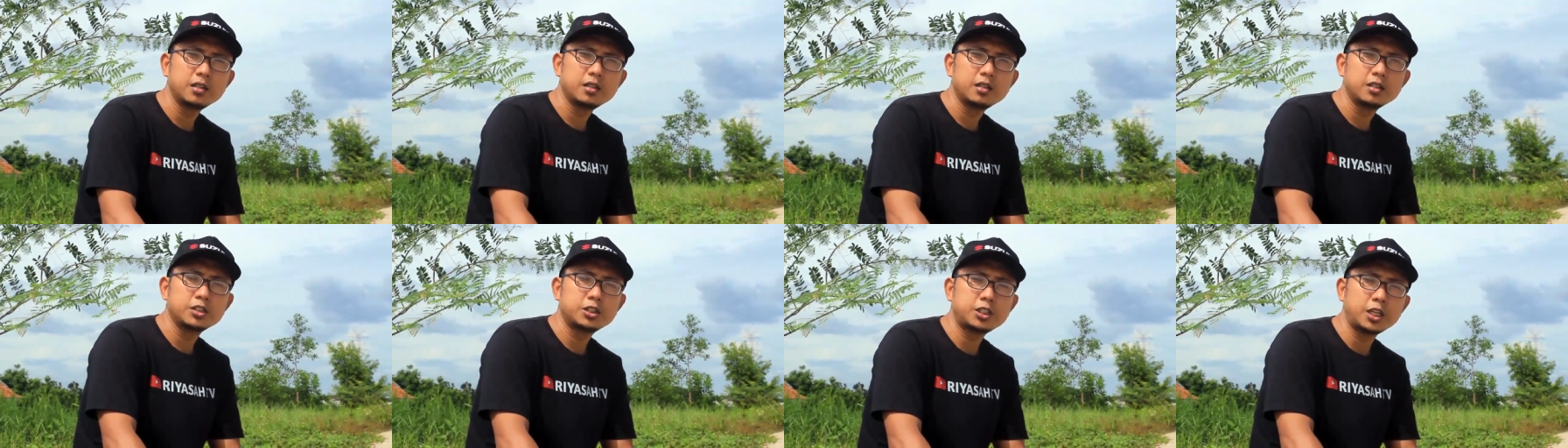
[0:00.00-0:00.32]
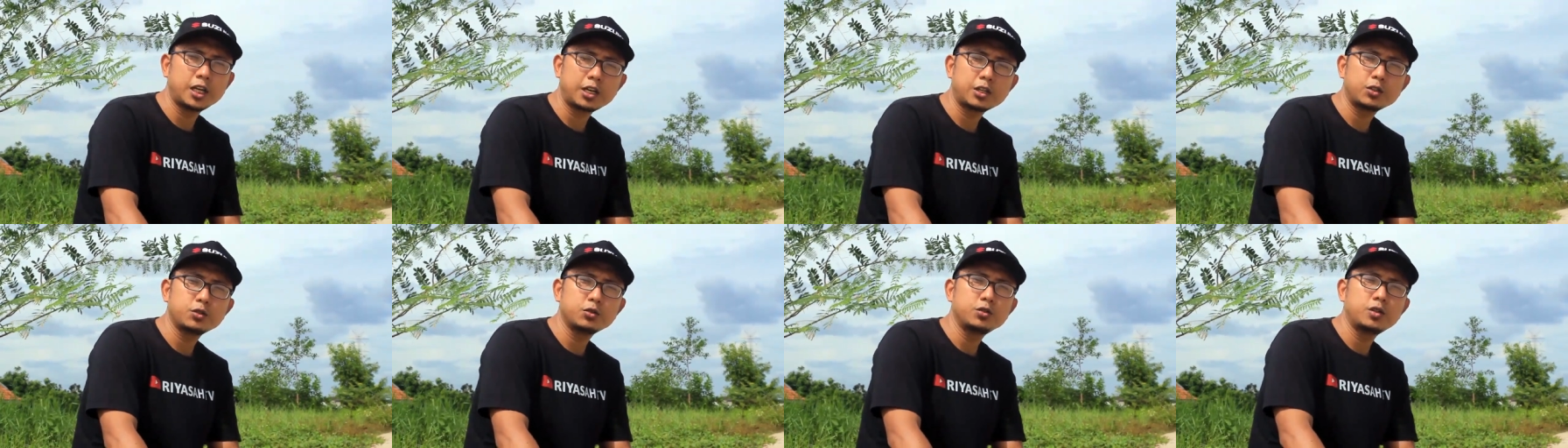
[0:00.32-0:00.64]

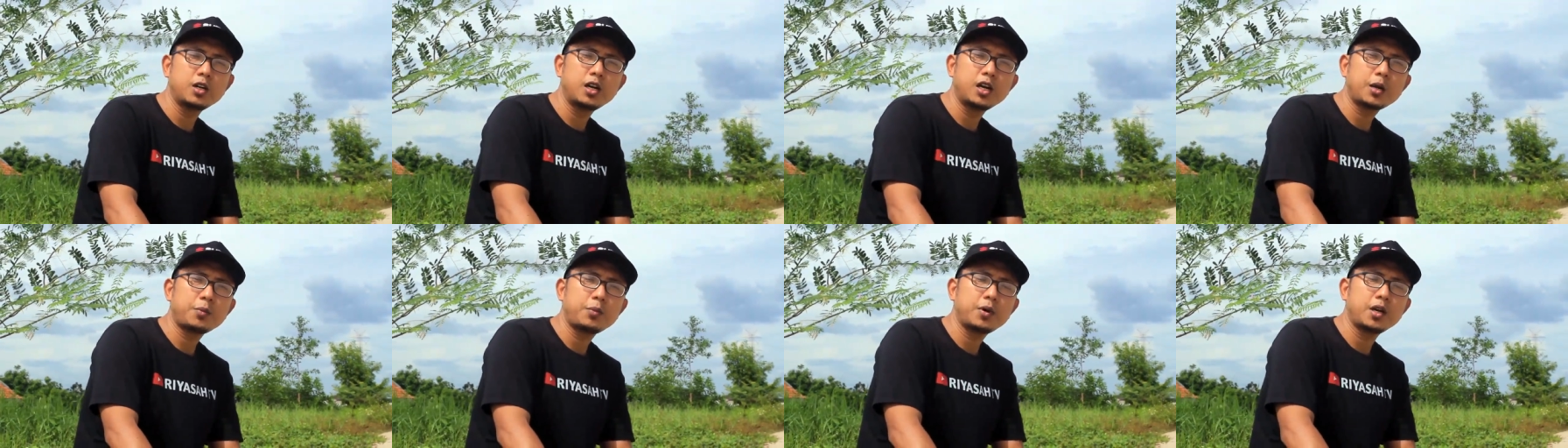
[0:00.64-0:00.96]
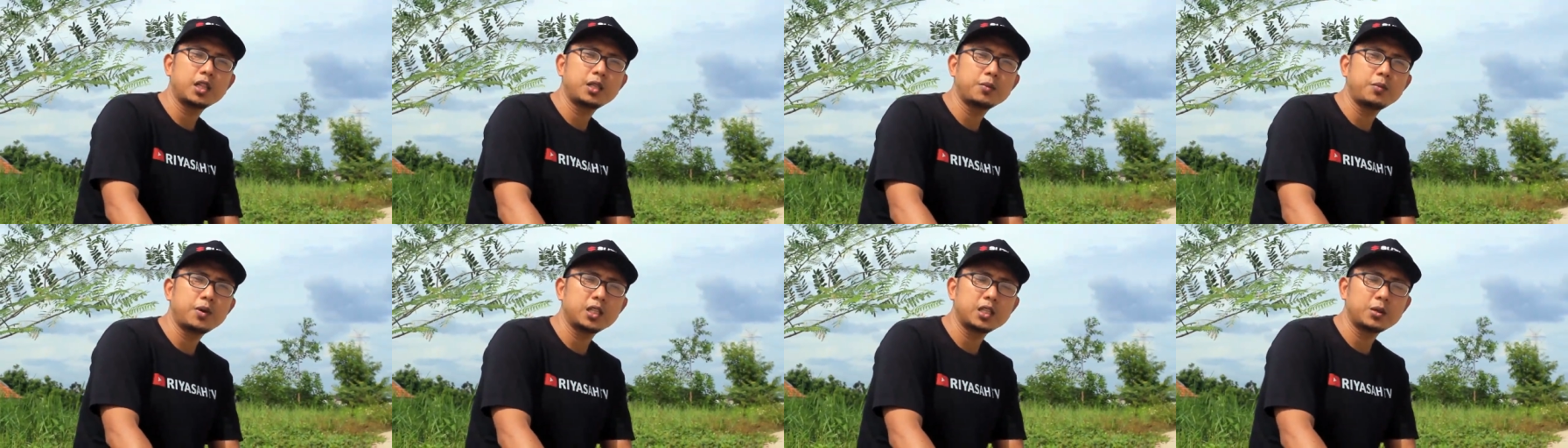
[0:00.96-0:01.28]
share juga kepada
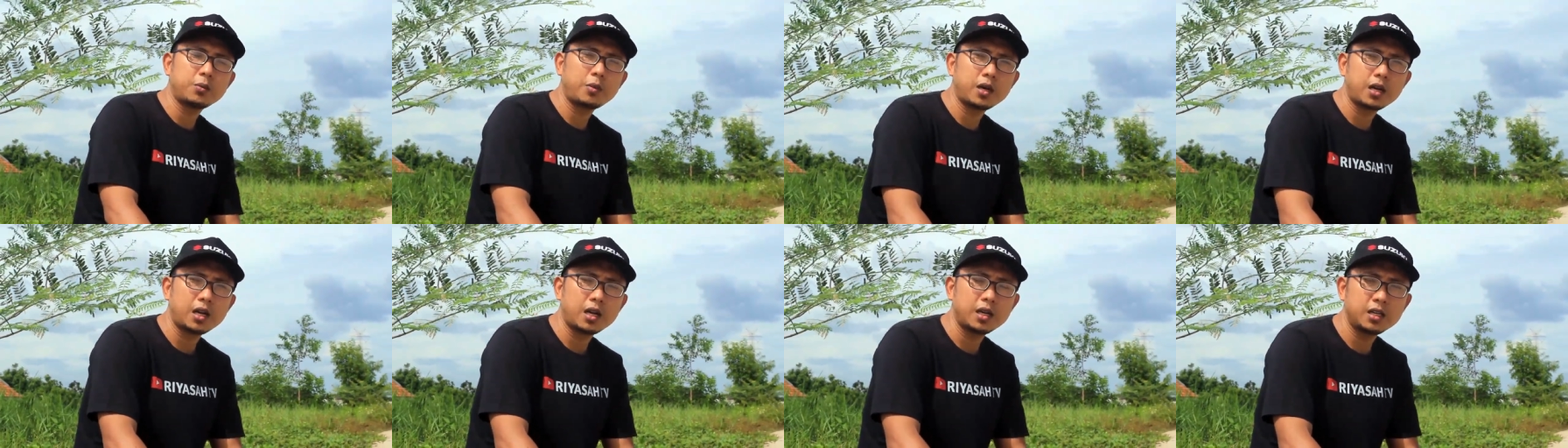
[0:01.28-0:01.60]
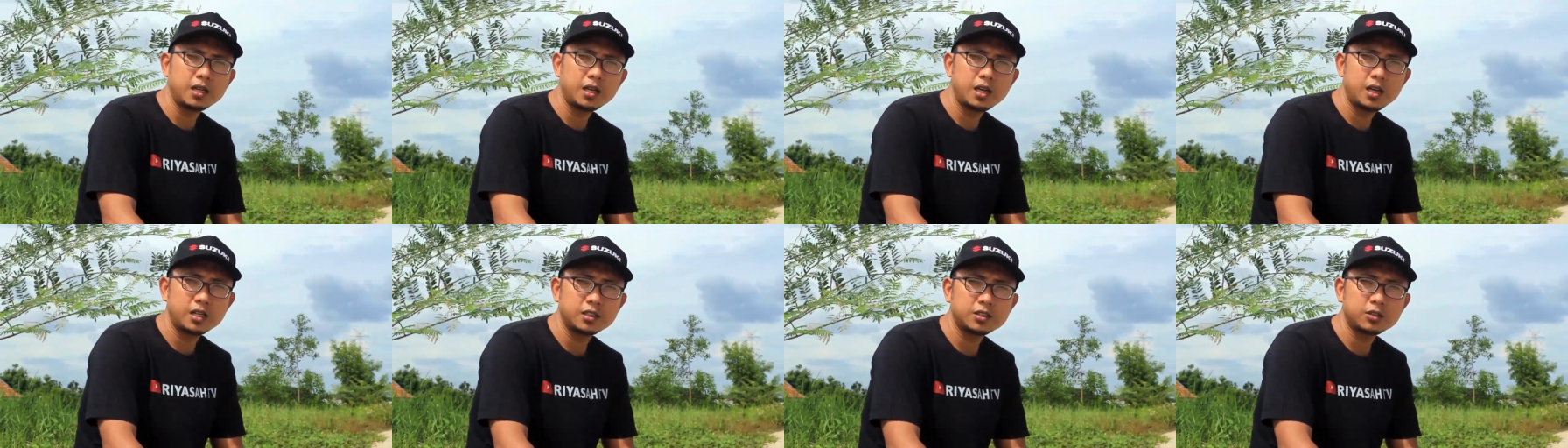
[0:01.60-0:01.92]
teman-teman
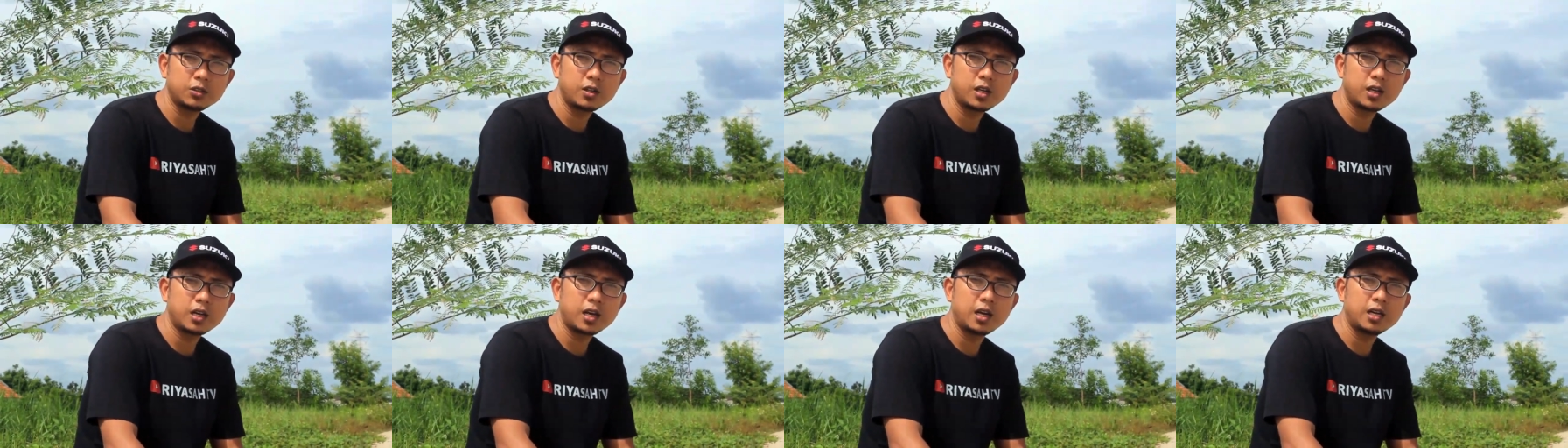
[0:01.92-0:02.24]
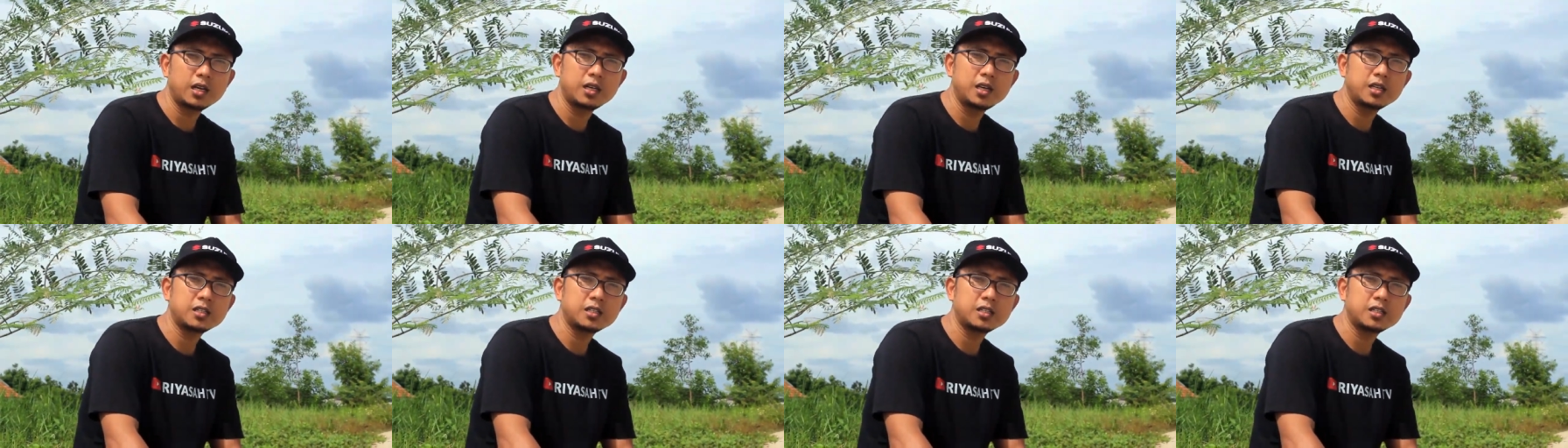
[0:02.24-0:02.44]
Anda, saudara Anda,